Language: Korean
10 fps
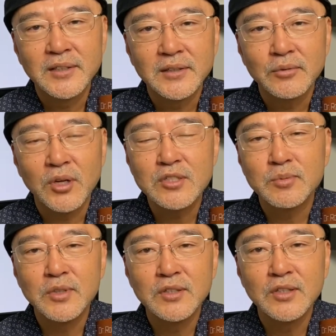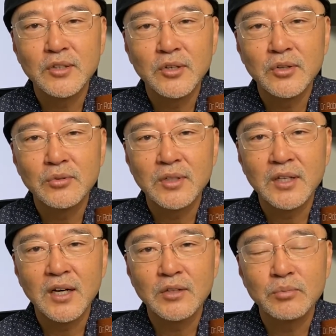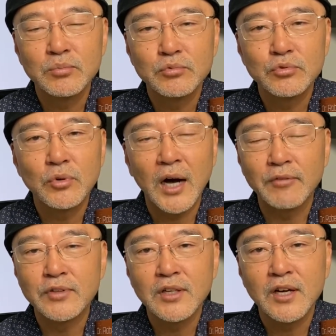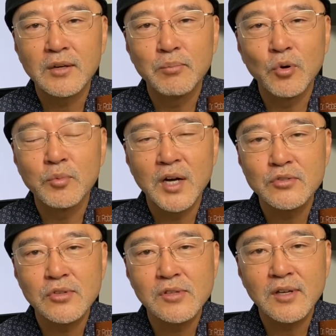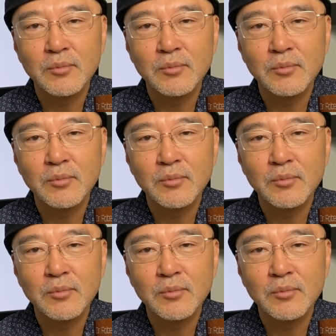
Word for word: 워치먼 니로 우리가 주, 아프리카를 복음화할 수 있을까?